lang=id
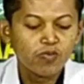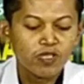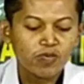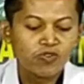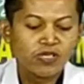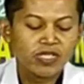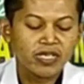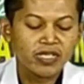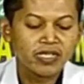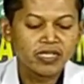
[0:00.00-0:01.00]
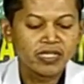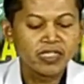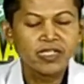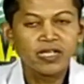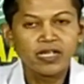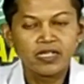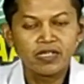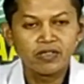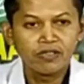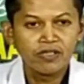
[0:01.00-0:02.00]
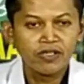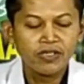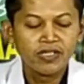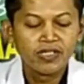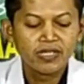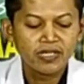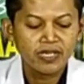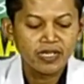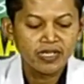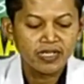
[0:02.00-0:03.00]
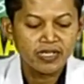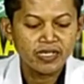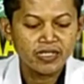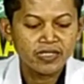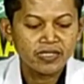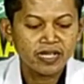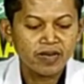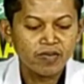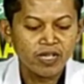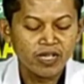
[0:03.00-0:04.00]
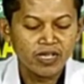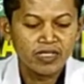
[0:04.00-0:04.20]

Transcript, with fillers: perbuatannya Jadi selain Allah tidak ada yang sama.